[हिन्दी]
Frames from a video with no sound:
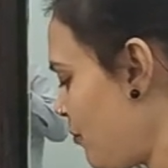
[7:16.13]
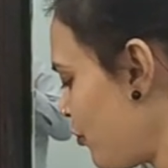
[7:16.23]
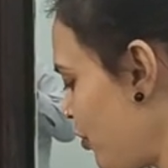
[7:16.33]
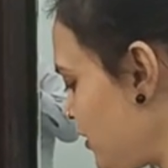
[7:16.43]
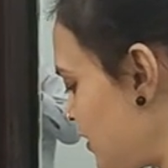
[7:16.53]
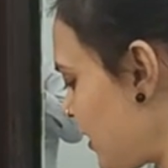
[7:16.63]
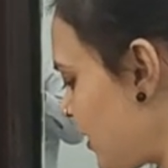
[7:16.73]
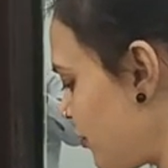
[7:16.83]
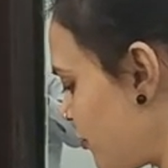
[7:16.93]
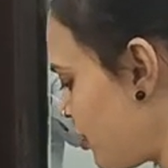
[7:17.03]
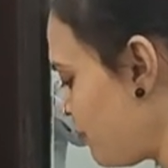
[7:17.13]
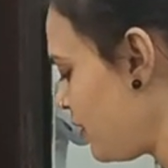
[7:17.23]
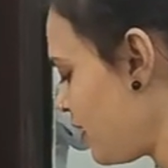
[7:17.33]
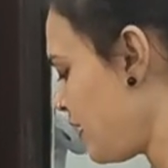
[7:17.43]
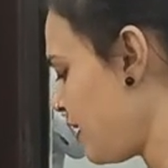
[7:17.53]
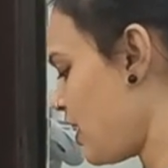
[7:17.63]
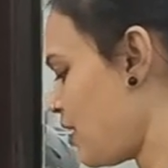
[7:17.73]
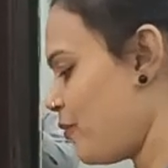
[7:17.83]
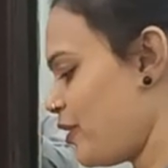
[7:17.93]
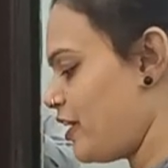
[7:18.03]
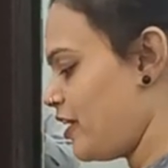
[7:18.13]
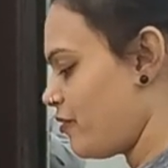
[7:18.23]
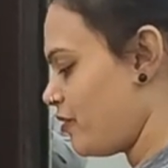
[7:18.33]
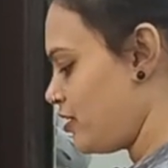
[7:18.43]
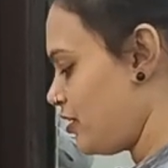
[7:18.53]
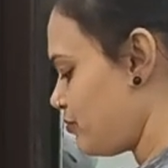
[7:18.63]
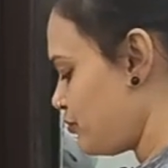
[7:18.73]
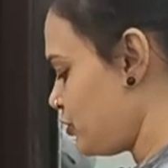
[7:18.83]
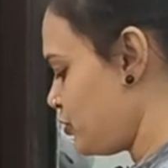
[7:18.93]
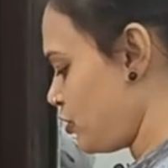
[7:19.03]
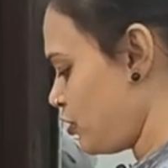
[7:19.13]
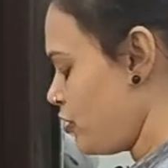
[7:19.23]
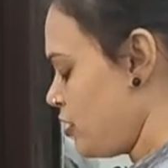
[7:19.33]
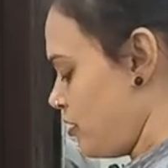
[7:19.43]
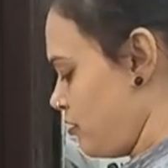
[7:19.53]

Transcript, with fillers: आपको नीचे एक ड्रॉर मिल रहा है अपना डेकोरे जो